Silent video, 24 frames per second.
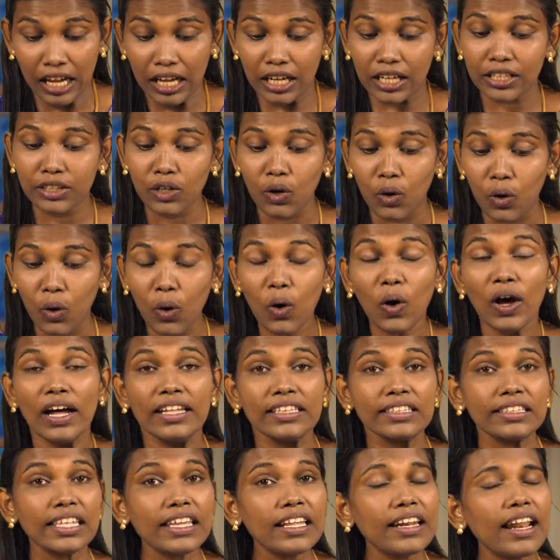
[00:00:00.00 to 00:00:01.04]
இதோ
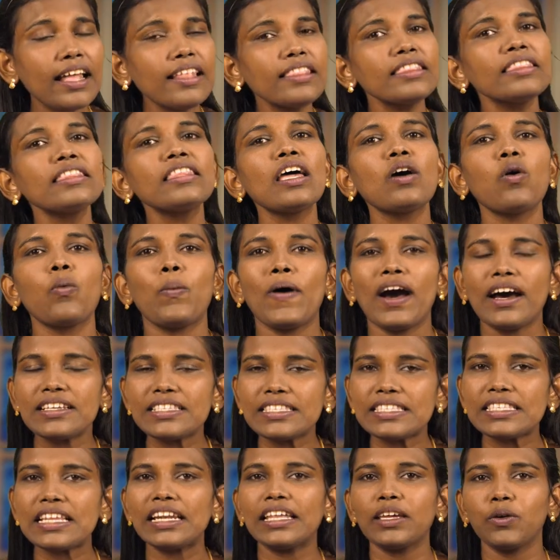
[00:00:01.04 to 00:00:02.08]
திறந்த
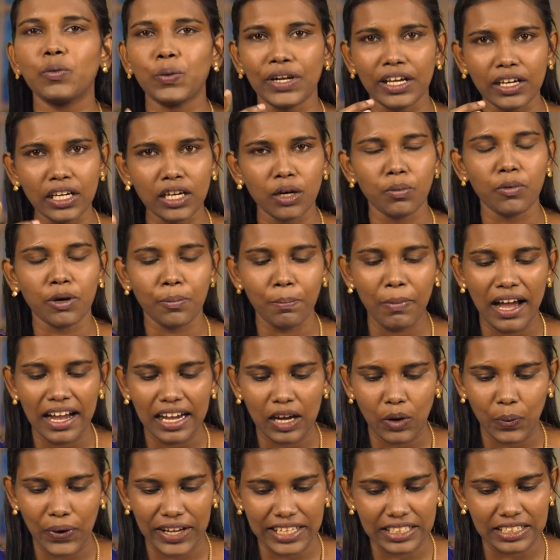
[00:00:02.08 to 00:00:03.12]
வாசலை உனக்கு முன்பாக
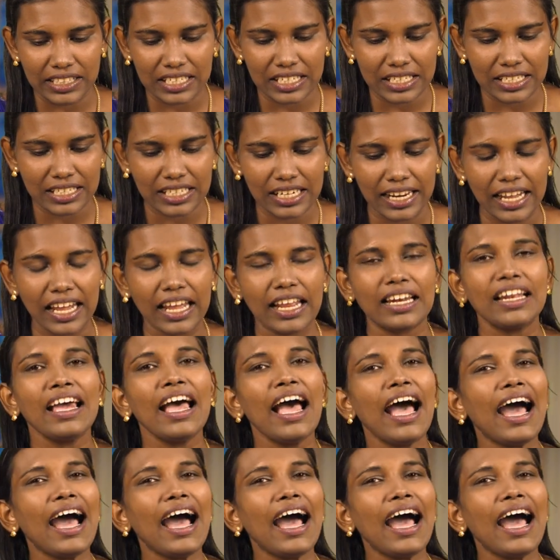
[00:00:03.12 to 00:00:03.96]
வைத்திருக்கிறேன்